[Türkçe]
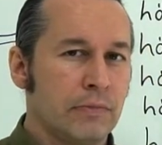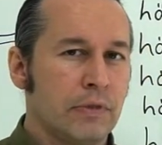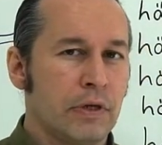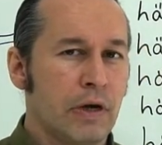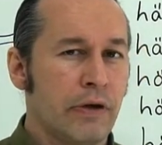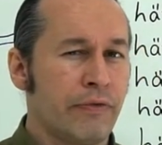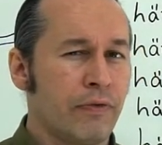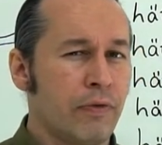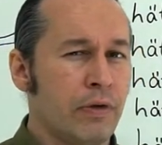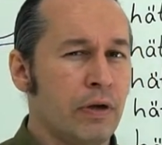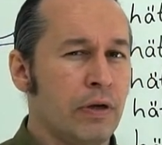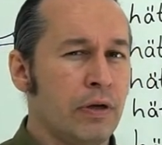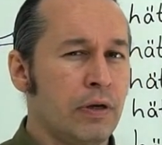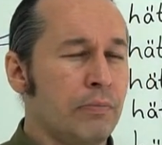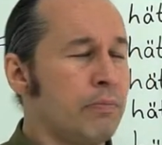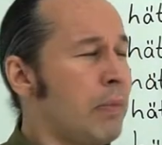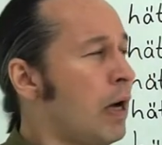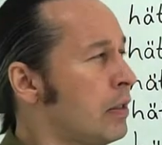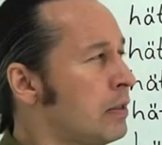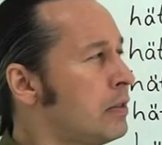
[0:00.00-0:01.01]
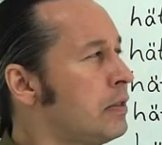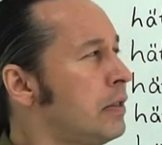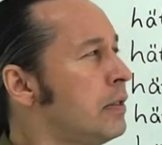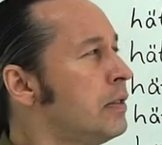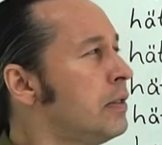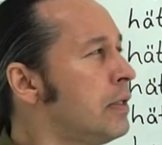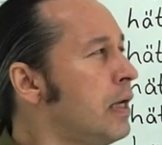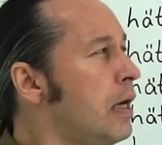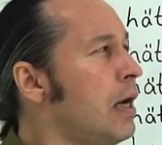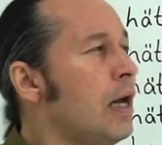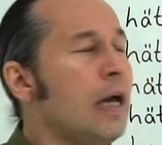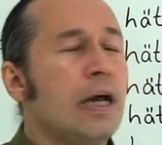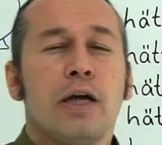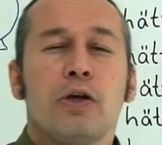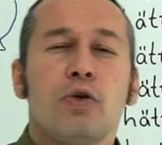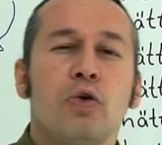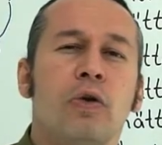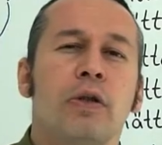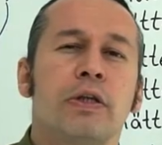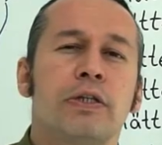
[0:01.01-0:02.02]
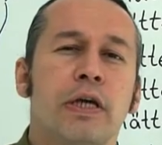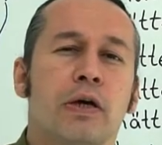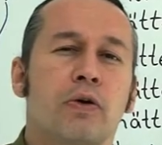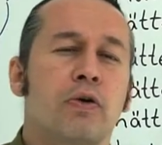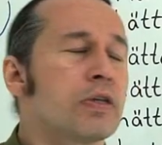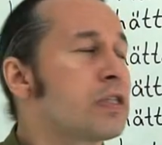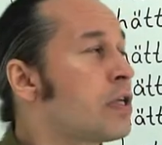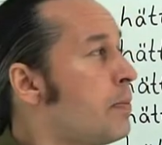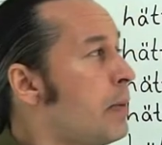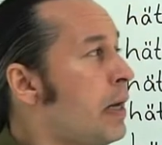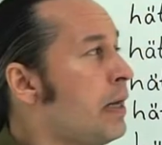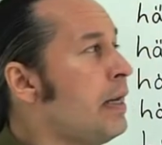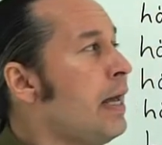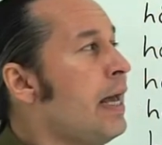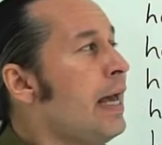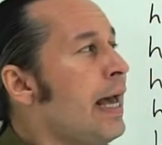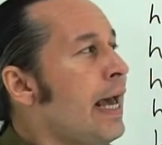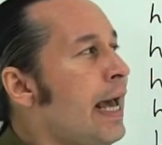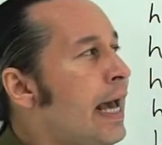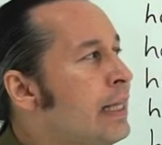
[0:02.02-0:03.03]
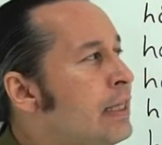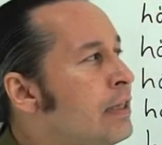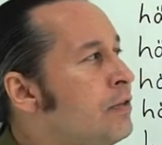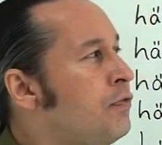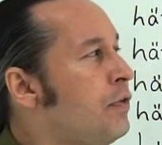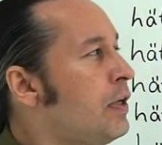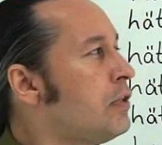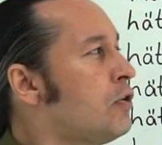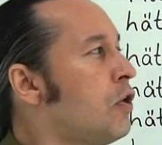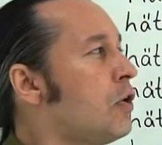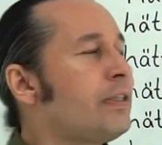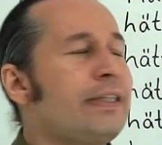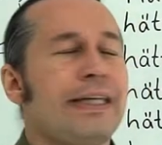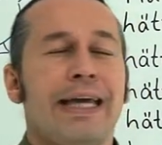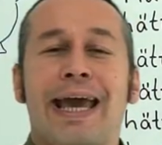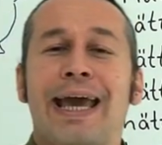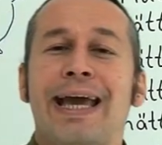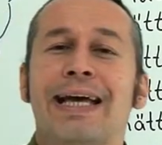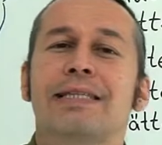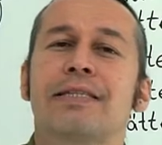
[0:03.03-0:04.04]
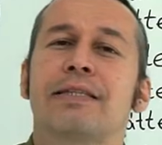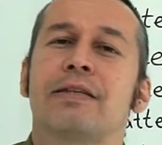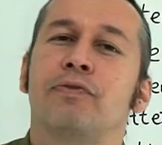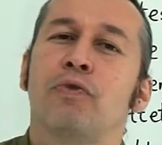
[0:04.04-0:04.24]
Kaf e, mantığında ne olacak o zaman? Hätten wir doch die erste